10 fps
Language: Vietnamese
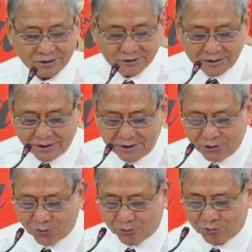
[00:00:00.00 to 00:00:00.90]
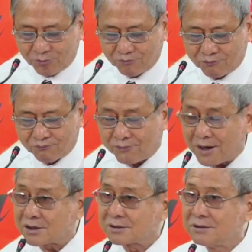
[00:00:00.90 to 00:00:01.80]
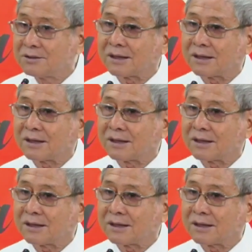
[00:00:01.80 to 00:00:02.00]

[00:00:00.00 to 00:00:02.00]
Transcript: đầy đủ và dư dật.